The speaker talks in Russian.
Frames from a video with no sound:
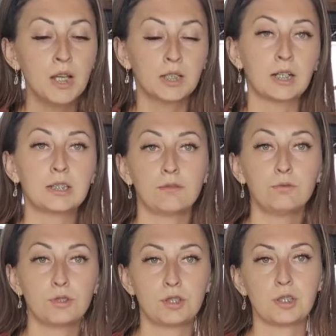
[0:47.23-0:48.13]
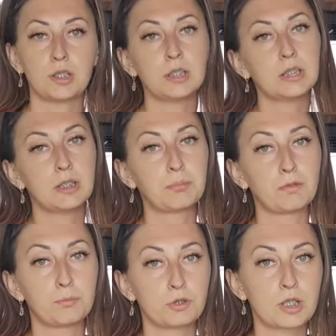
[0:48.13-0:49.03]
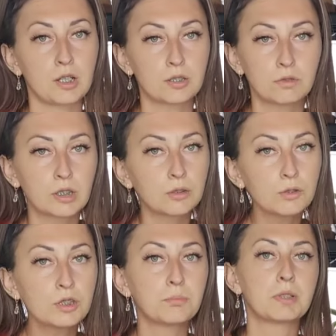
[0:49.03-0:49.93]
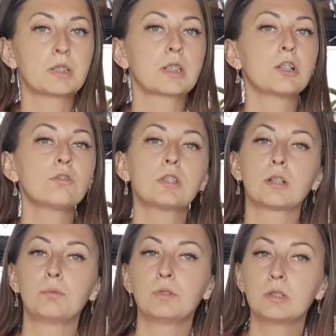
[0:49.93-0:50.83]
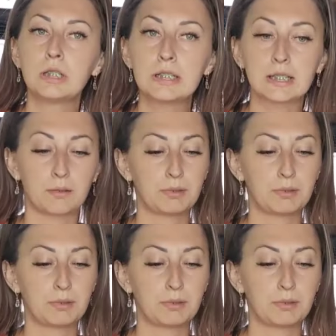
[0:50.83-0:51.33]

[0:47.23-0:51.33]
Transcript: Когда в осень орхидеи повыпускают цветоносы, пересаживать их будет нельзя.